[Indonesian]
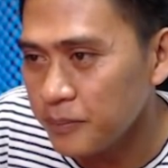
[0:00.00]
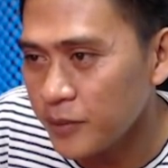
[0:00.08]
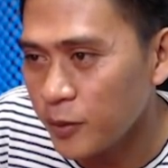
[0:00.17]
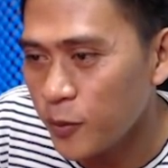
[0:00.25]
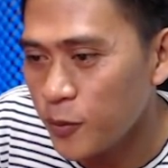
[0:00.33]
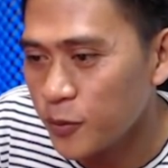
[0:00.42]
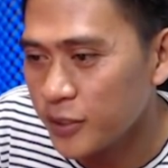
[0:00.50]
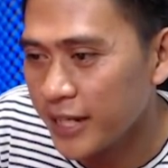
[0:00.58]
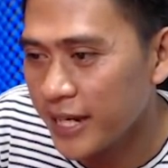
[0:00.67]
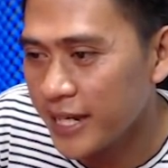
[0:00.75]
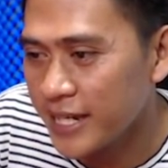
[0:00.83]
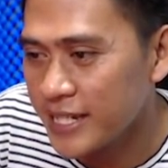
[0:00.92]
oh
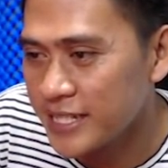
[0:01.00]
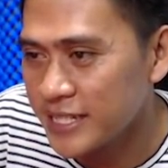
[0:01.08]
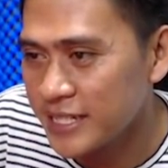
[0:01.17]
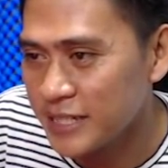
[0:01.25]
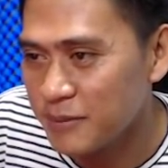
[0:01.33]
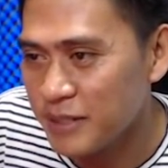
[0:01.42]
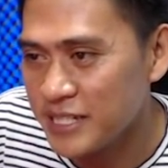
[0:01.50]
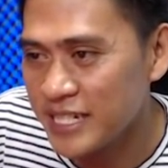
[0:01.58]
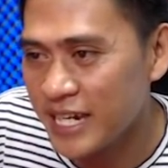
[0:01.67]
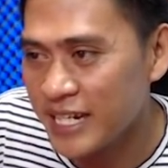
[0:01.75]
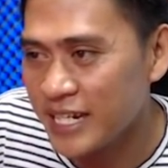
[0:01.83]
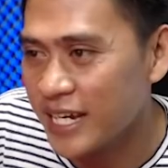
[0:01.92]
nice ini masih
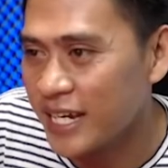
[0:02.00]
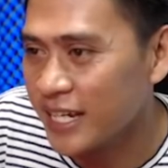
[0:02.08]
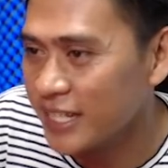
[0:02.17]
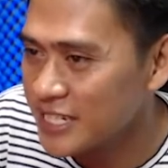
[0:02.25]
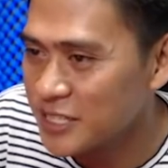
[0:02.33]
ada heal